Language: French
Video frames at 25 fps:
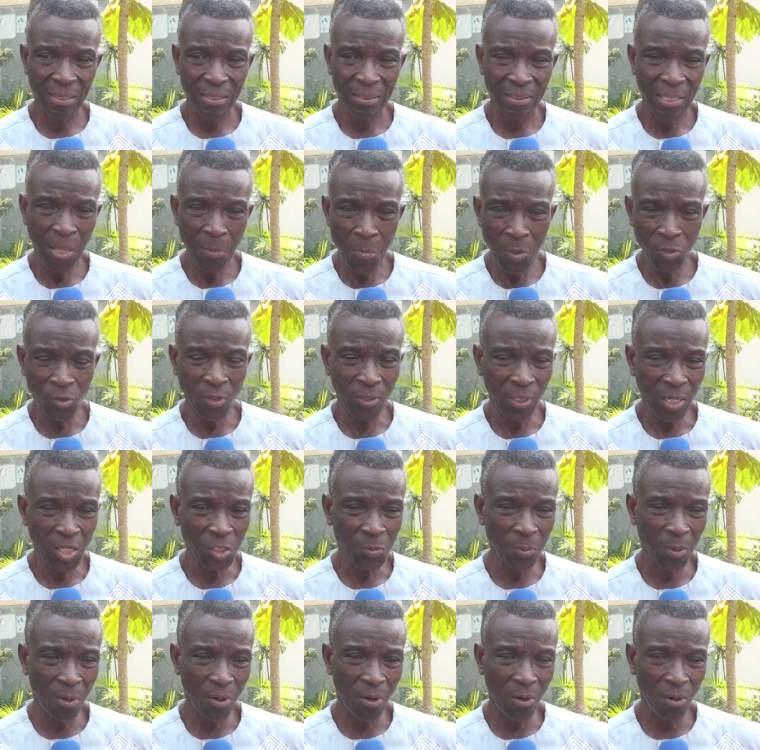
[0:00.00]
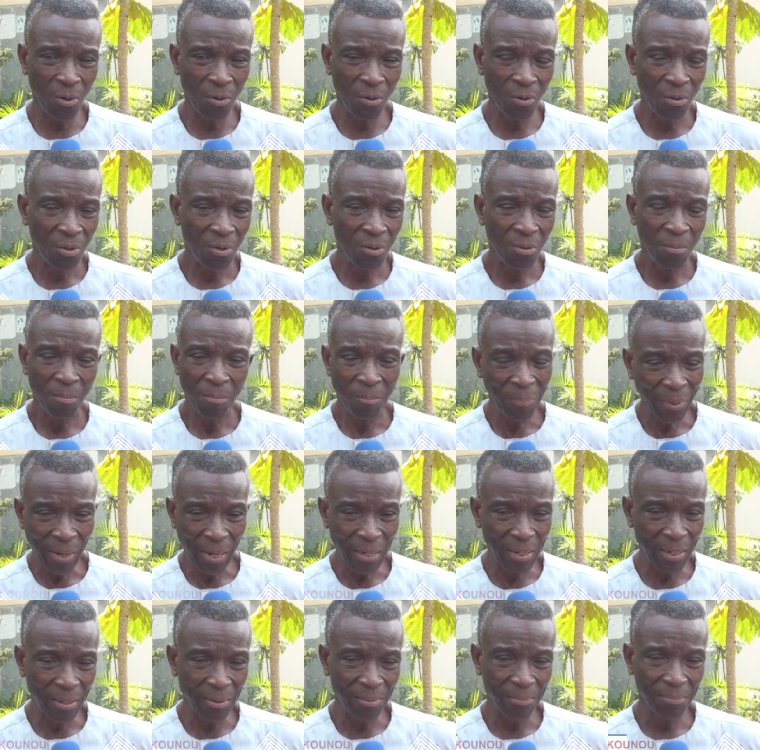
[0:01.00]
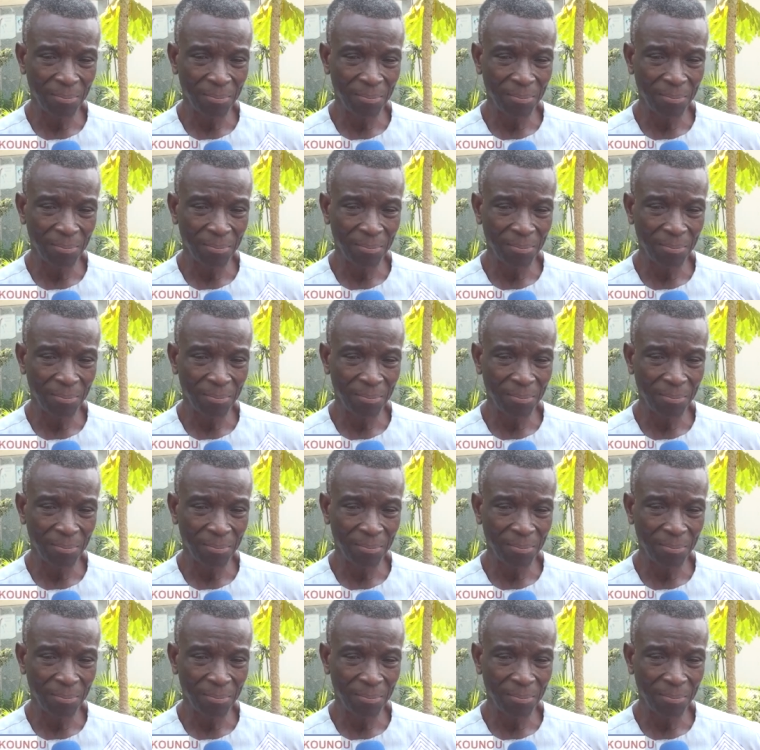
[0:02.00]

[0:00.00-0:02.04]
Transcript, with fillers: des, bus de transport branlants.